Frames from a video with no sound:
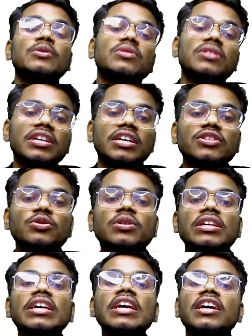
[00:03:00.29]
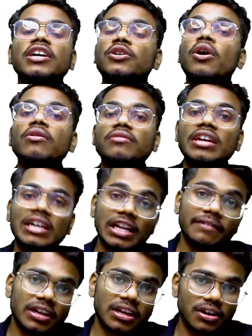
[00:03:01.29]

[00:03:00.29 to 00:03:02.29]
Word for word: होते हैं जो कि डॉक्टरेट लेवल का